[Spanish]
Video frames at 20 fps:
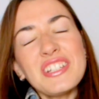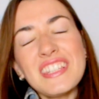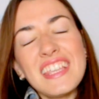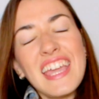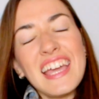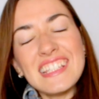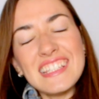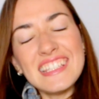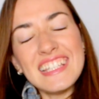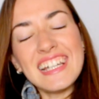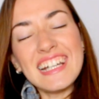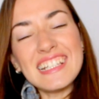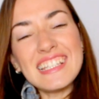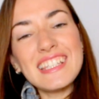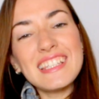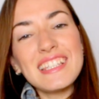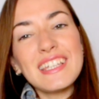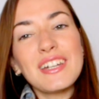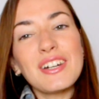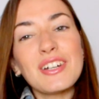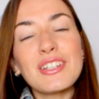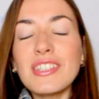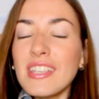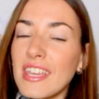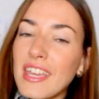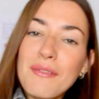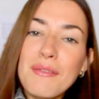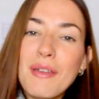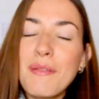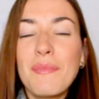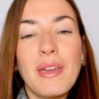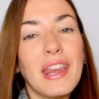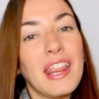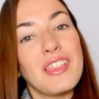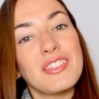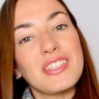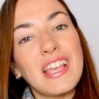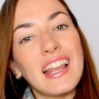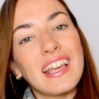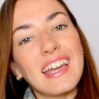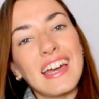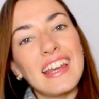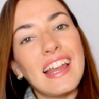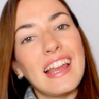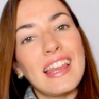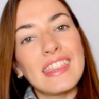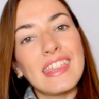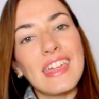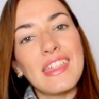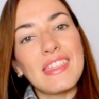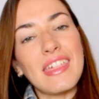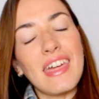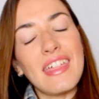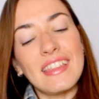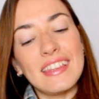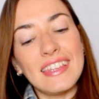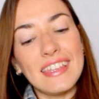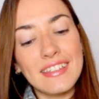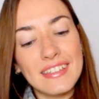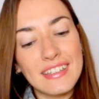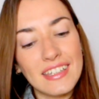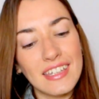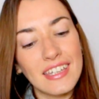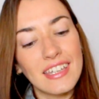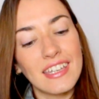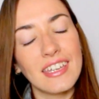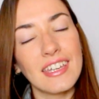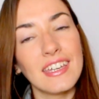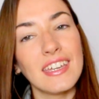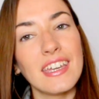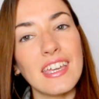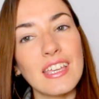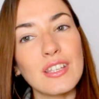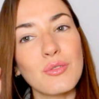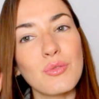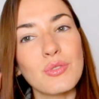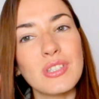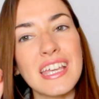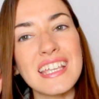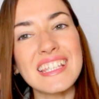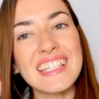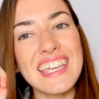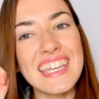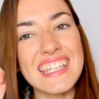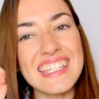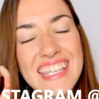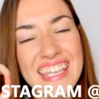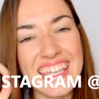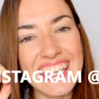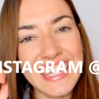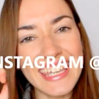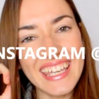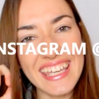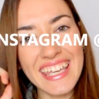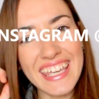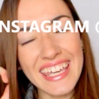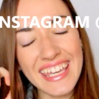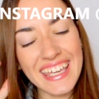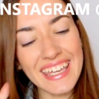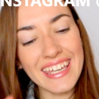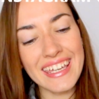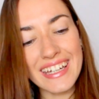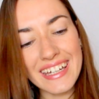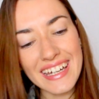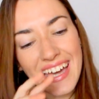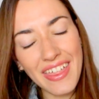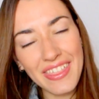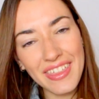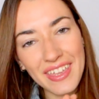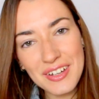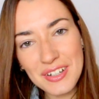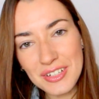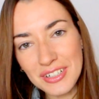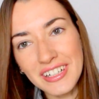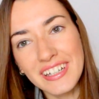Buenos días chicas y chicos y bienvenidos al canal Ciencia de Ti ¿Escucháis ese eh, jadeo?